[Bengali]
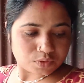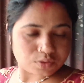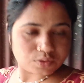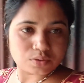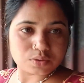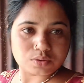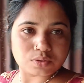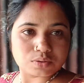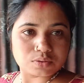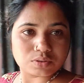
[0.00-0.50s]
তো
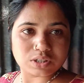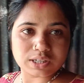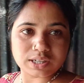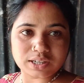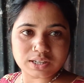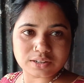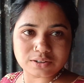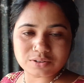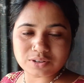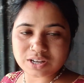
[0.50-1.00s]
যাই
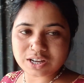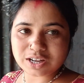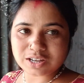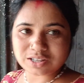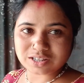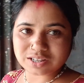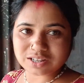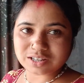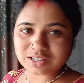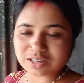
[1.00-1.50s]
এখন ঘাস
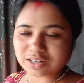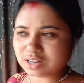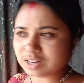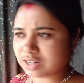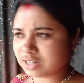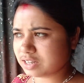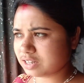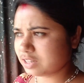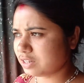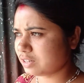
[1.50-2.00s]
কেটে নিয়ে
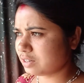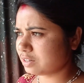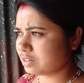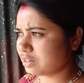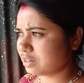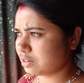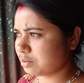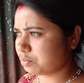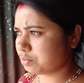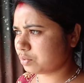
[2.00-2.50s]
আসি
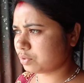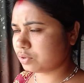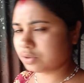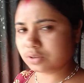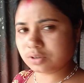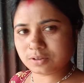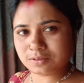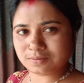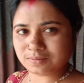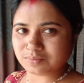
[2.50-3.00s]
তারপর
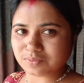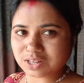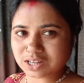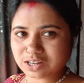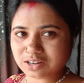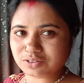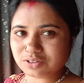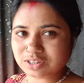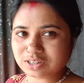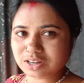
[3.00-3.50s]

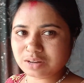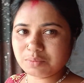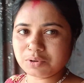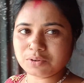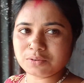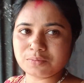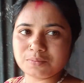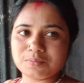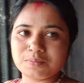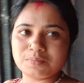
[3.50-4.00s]
দেখা হচ্ছে কেমন